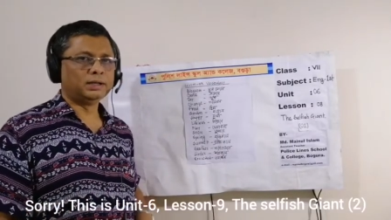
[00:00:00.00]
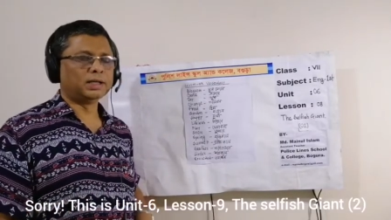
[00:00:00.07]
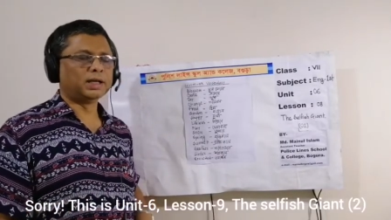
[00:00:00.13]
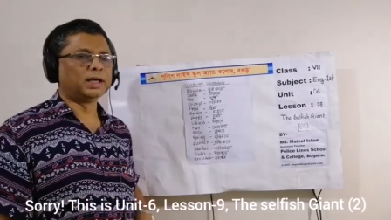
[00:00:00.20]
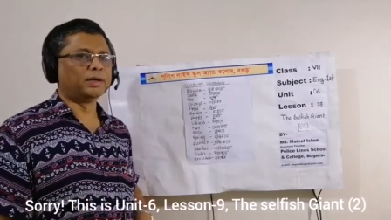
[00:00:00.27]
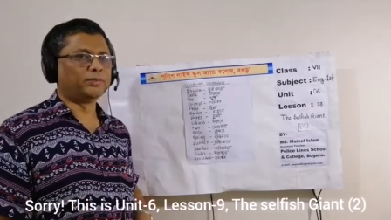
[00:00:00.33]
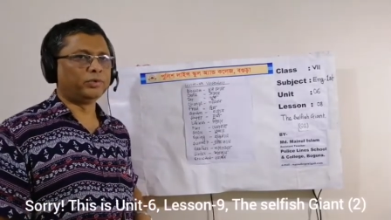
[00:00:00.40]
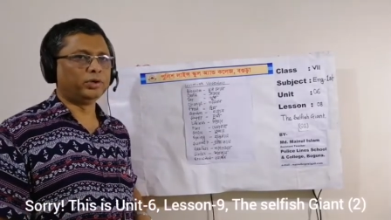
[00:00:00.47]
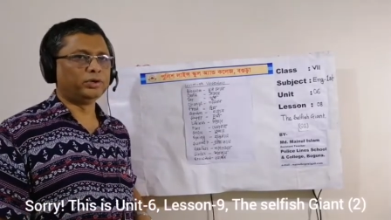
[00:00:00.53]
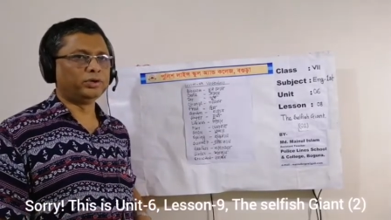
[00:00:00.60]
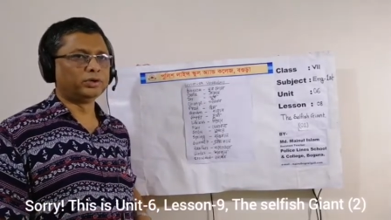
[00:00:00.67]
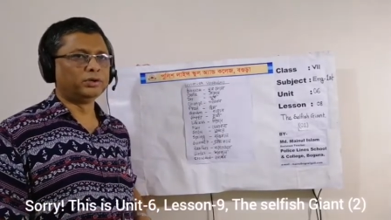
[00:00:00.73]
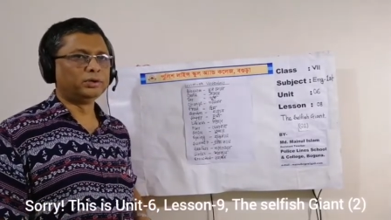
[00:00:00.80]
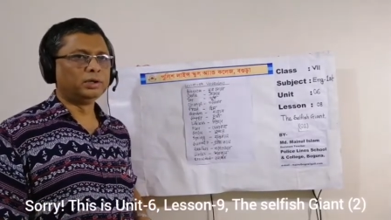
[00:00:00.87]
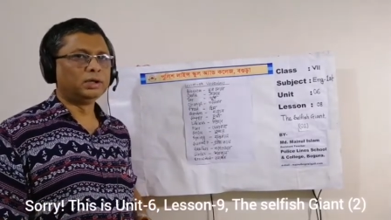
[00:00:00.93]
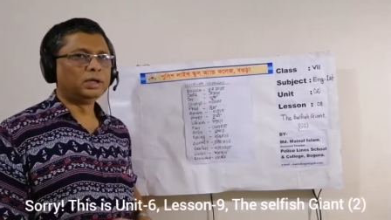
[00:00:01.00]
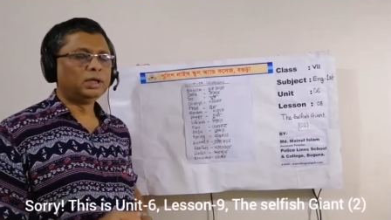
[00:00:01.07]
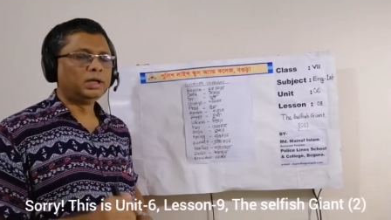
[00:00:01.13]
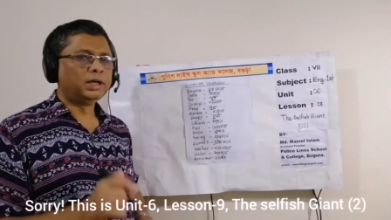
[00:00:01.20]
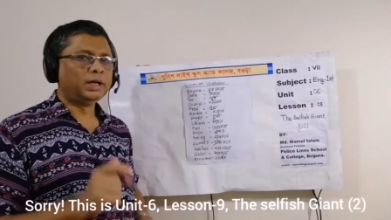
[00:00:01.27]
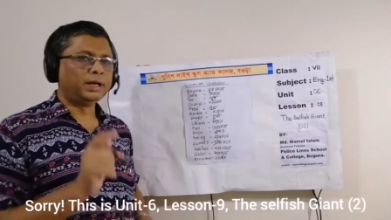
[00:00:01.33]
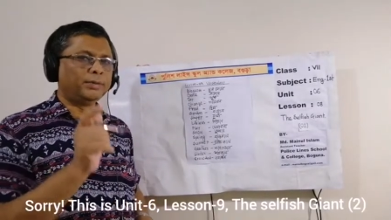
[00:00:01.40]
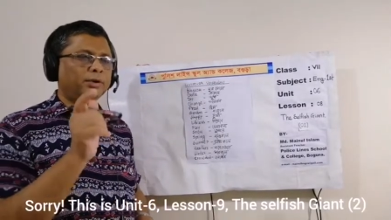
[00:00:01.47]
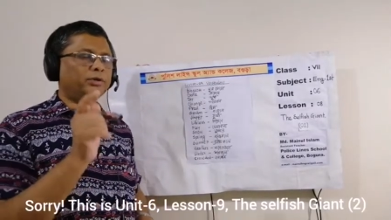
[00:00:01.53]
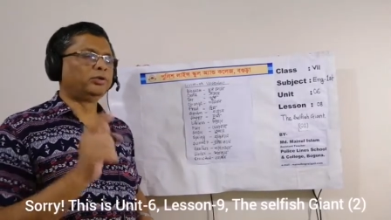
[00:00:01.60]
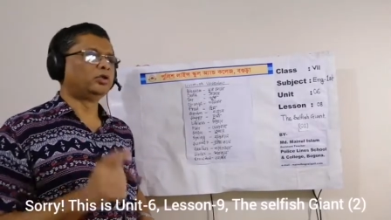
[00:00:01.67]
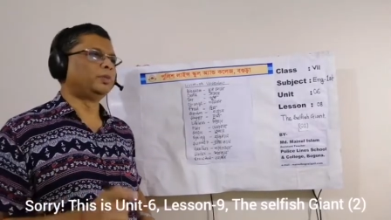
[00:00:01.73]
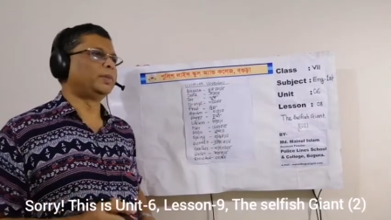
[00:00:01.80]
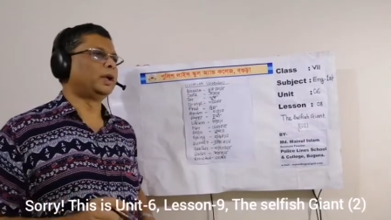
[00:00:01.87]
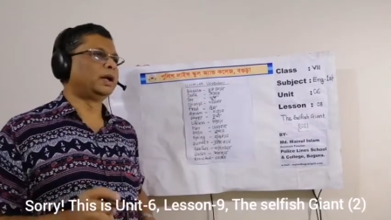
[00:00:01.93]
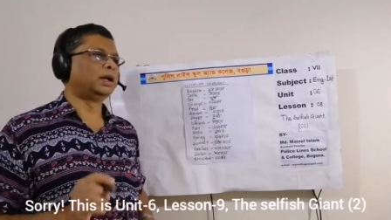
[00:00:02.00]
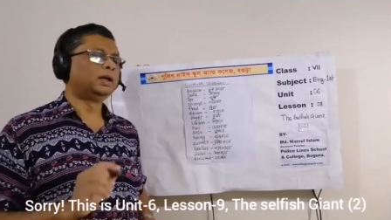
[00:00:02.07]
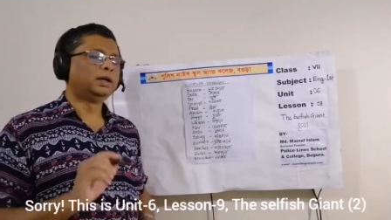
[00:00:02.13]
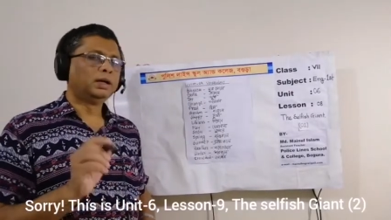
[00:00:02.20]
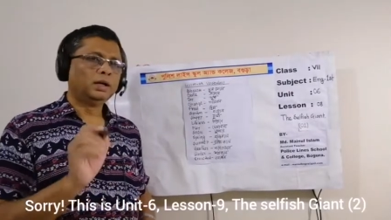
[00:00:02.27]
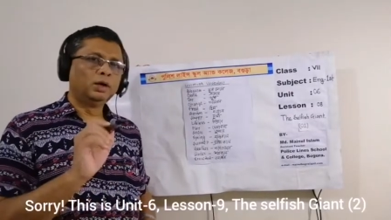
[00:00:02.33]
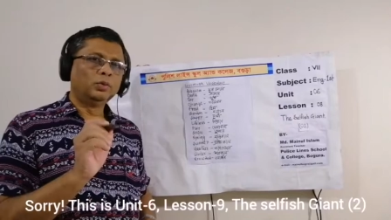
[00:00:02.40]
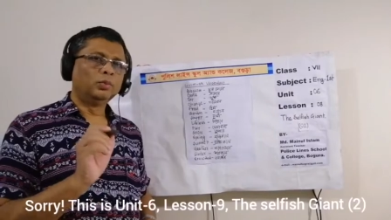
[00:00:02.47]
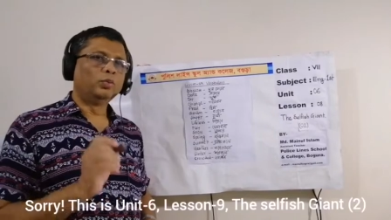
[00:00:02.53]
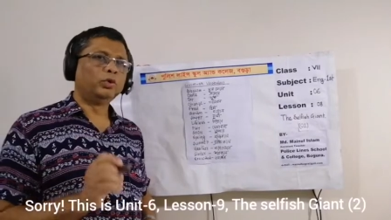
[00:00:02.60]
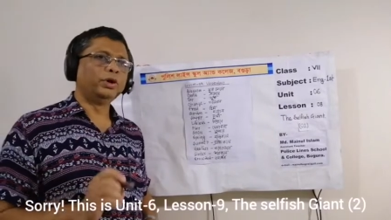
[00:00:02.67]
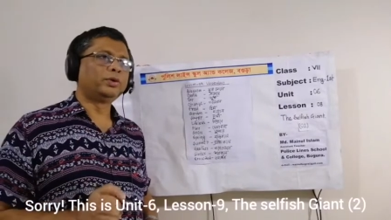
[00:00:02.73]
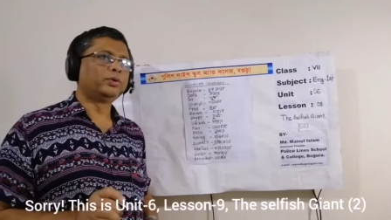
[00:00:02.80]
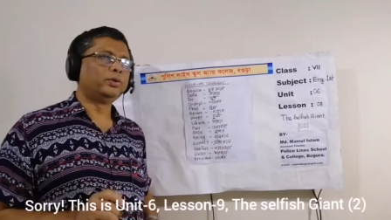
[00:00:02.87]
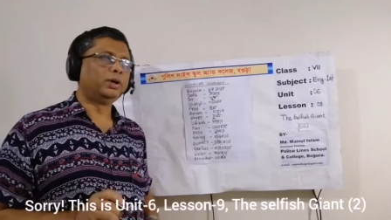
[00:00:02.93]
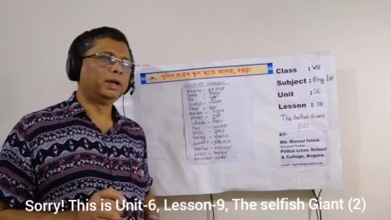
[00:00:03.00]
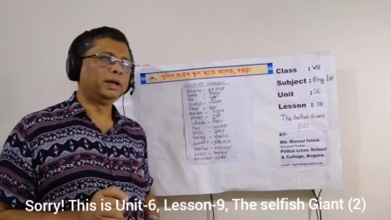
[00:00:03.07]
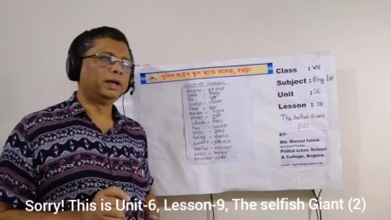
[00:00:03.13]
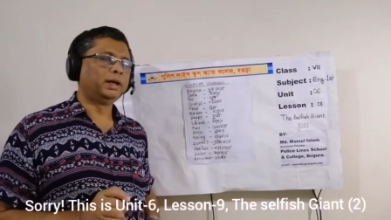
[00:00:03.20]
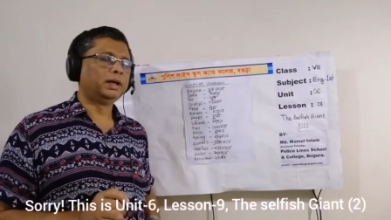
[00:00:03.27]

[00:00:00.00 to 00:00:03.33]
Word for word: জানা প্রয়োজন এবং তোমরা বই খুলে